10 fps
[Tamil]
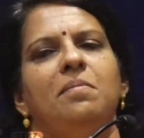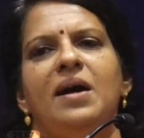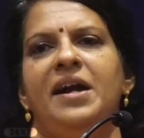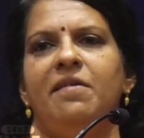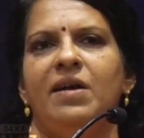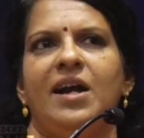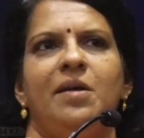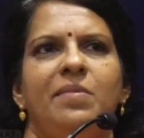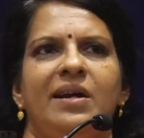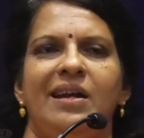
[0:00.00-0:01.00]
மாணவ
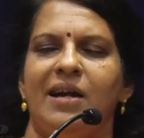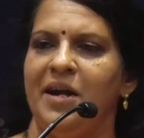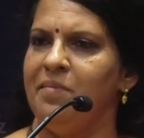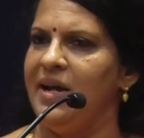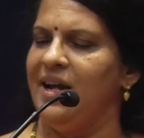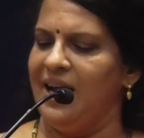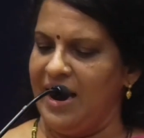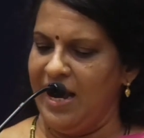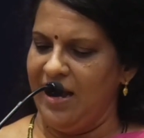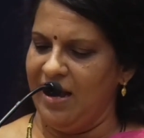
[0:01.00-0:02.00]
கண்மணி
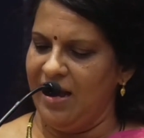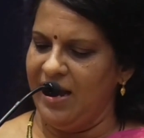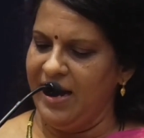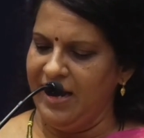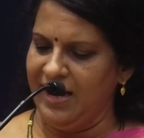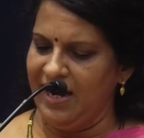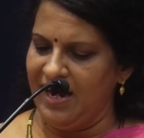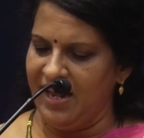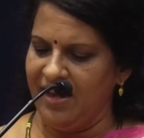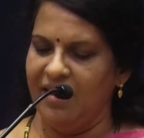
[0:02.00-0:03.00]
கண்மணிகளே ஐடி
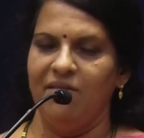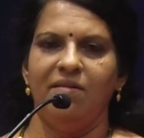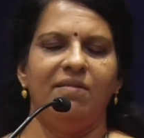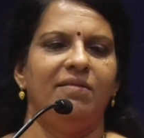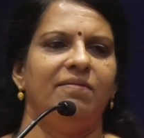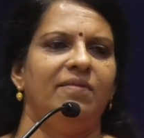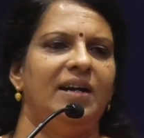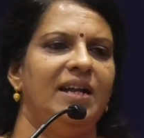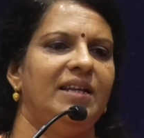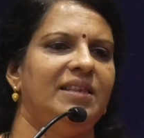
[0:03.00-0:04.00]
இளைஞன்
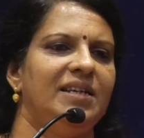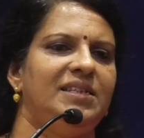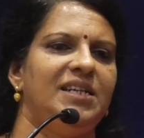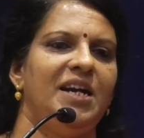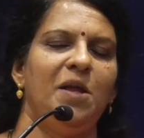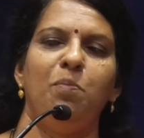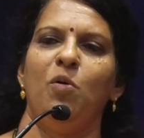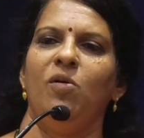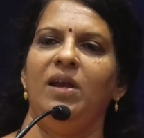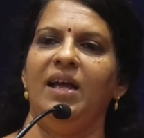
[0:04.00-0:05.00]
வளர்த்த செடி
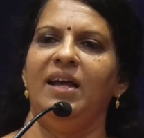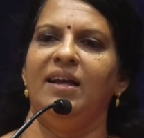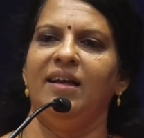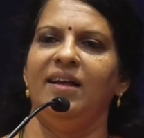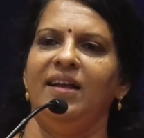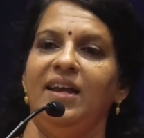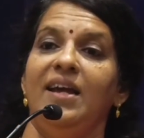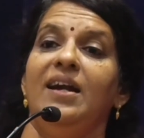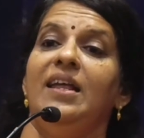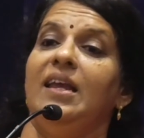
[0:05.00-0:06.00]
போல
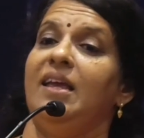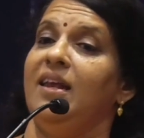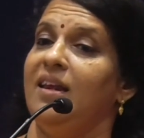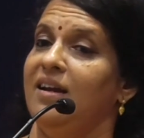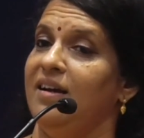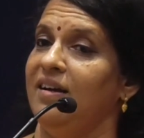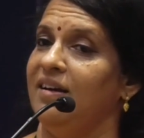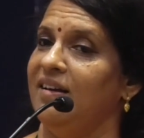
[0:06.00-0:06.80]
நீங்கள் இருக்கிறீர்கள்